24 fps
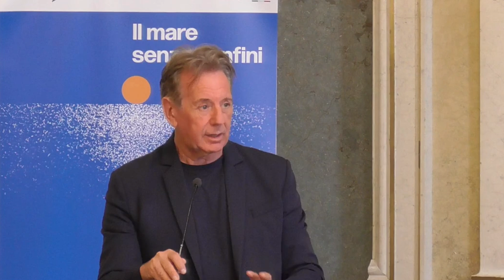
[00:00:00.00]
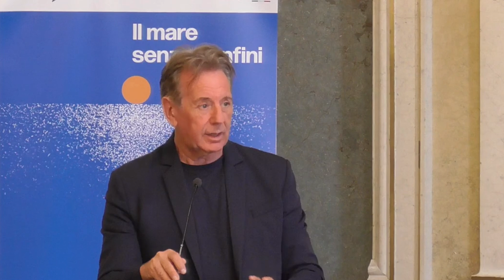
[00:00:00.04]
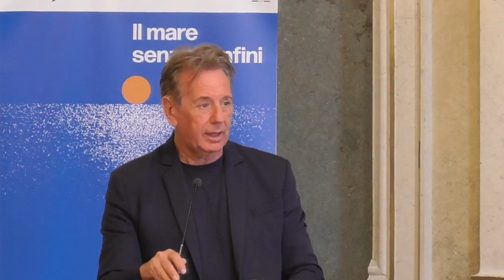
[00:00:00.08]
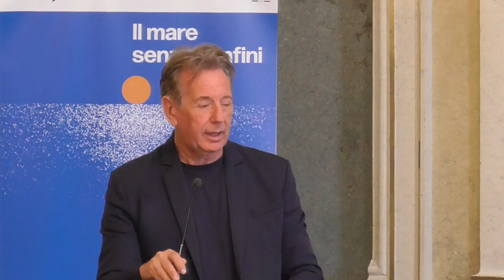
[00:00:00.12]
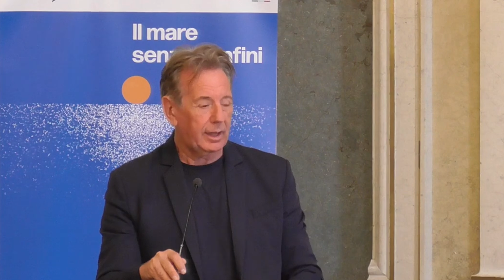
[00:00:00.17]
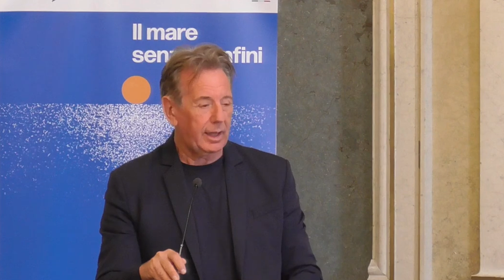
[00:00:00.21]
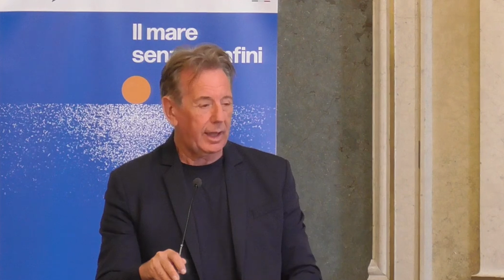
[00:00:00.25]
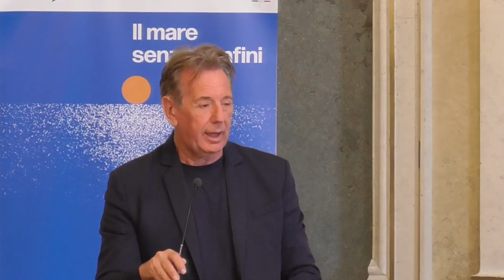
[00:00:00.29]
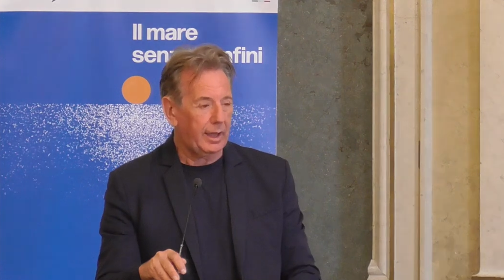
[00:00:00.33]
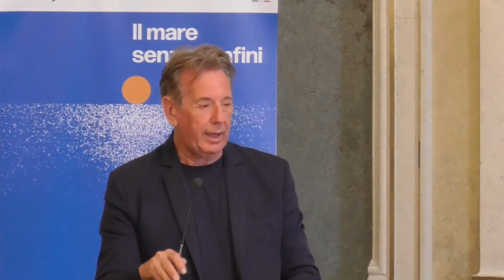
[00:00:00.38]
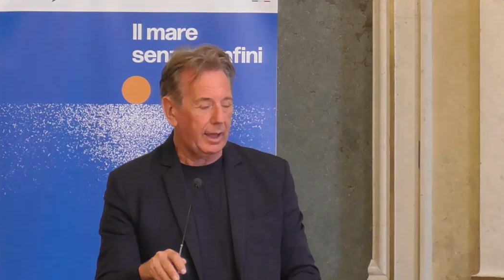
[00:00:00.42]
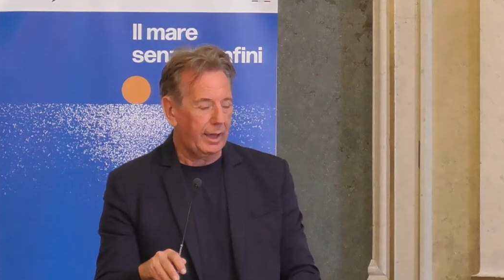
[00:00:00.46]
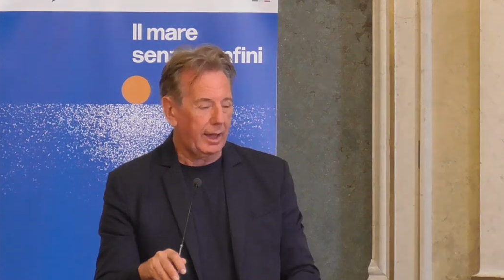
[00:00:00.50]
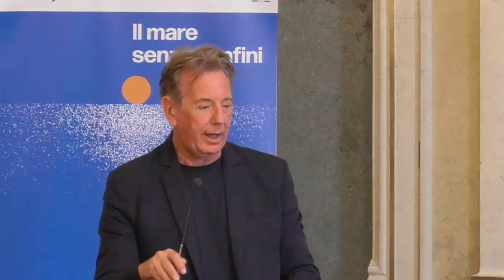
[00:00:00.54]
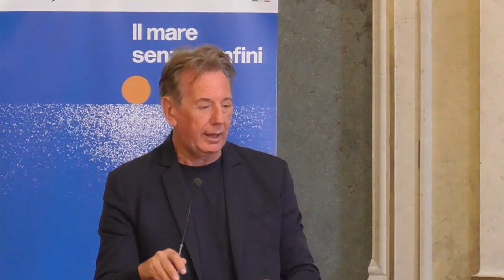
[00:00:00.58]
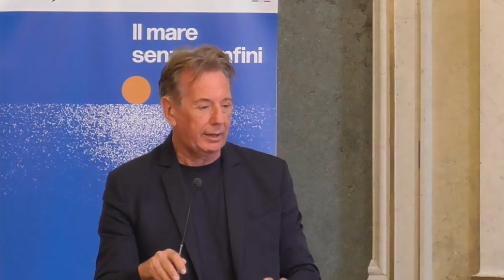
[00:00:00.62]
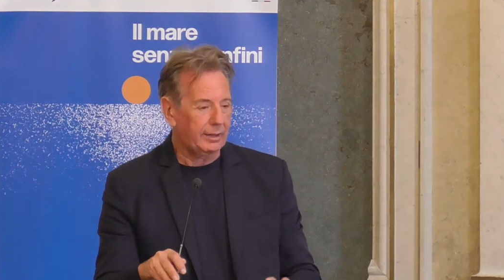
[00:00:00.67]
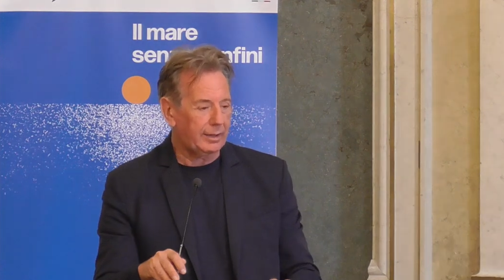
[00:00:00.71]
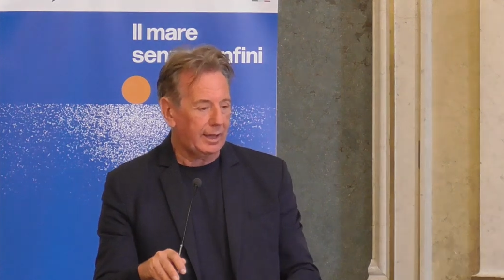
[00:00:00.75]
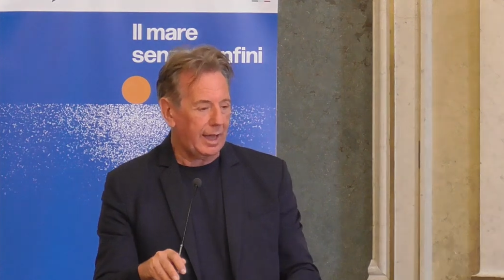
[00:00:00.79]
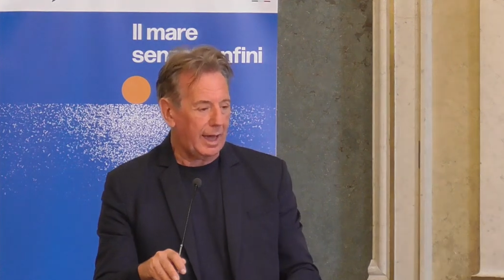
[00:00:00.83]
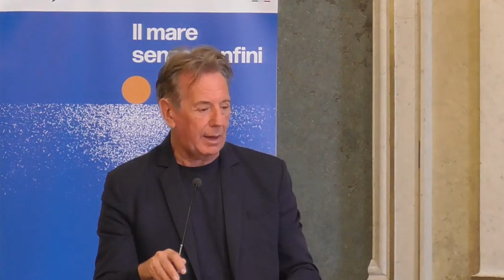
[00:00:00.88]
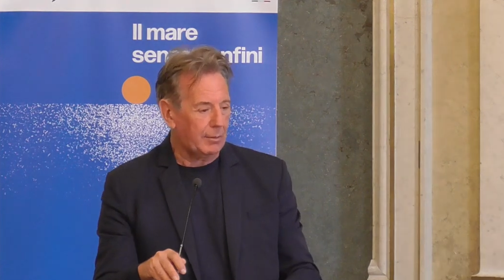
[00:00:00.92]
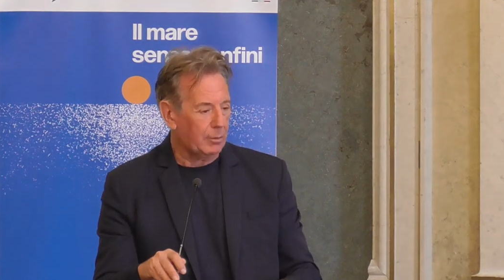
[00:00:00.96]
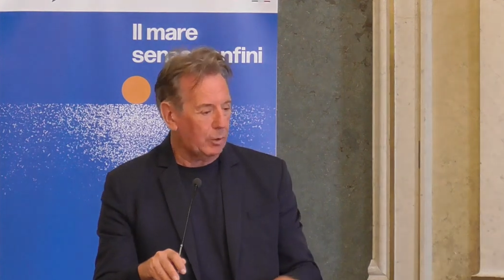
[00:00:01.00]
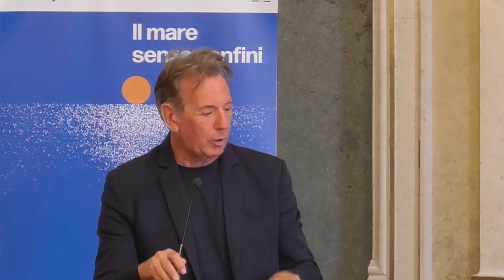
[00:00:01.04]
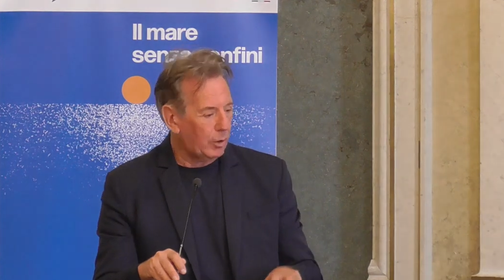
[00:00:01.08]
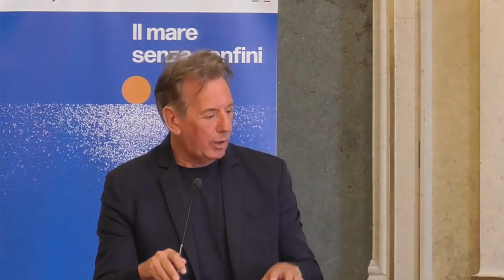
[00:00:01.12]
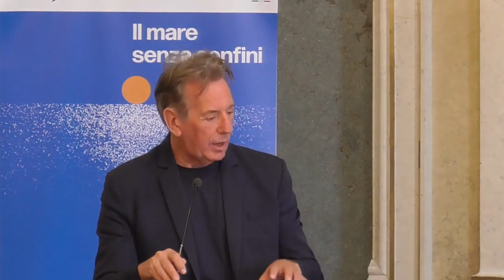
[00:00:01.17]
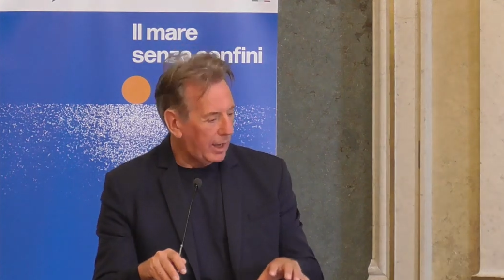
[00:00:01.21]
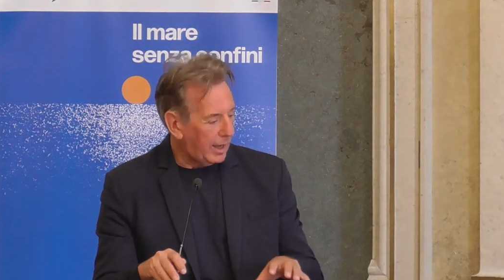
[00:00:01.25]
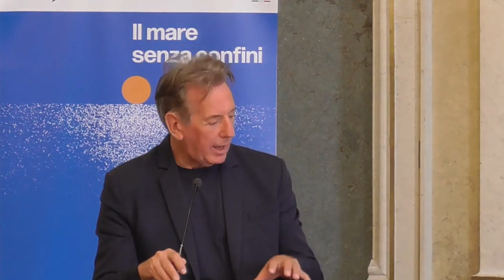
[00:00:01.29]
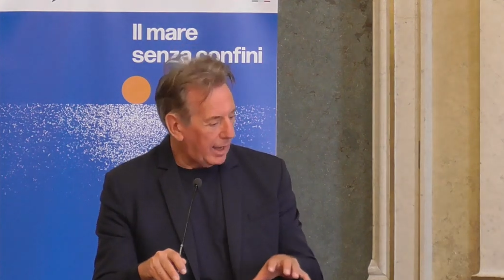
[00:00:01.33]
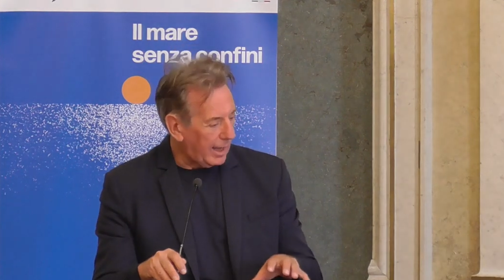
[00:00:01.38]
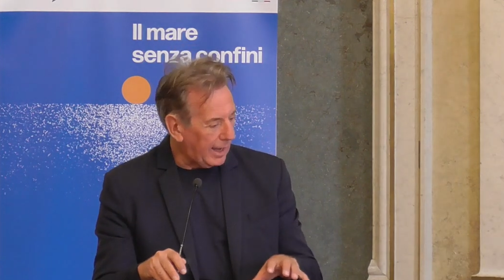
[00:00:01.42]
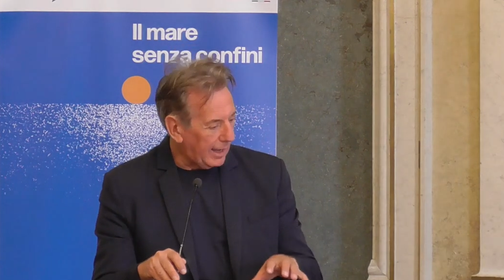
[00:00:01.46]
e
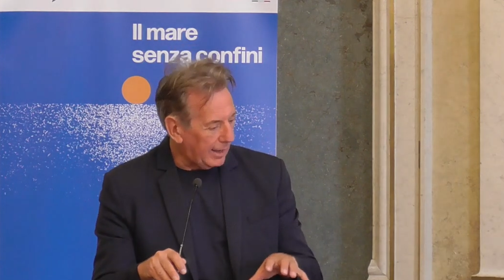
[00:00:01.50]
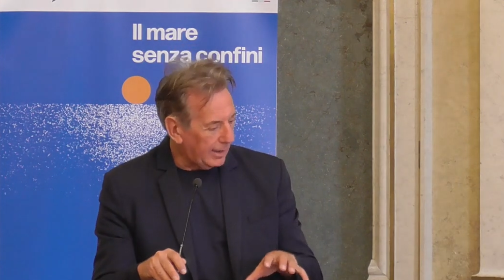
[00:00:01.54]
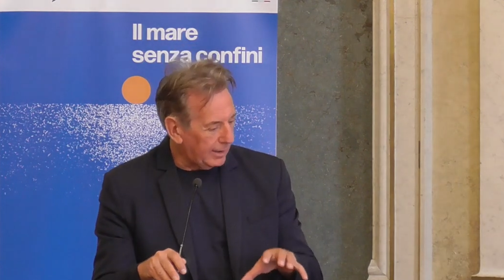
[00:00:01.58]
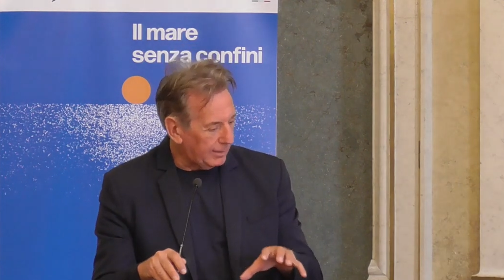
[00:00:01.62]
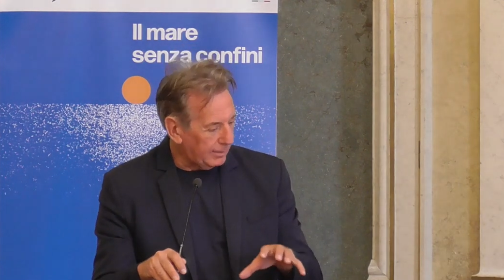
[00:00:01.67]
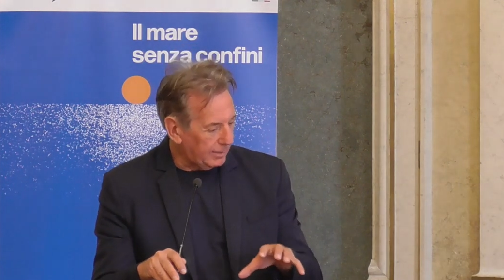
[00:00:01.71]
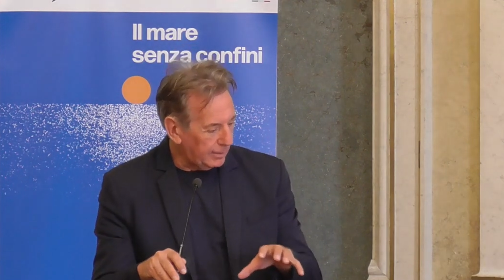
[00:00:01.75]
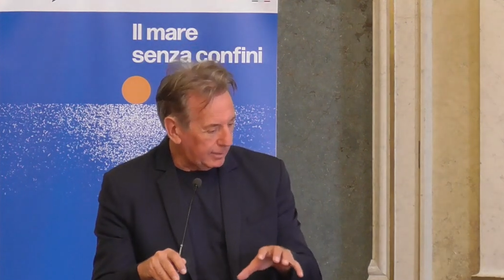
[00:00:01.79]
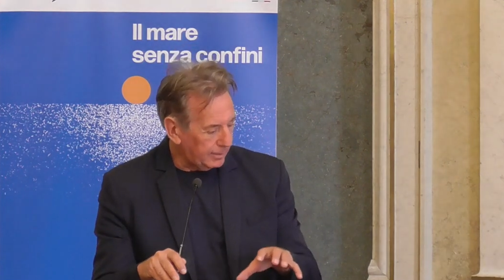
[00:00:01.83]
andiamo a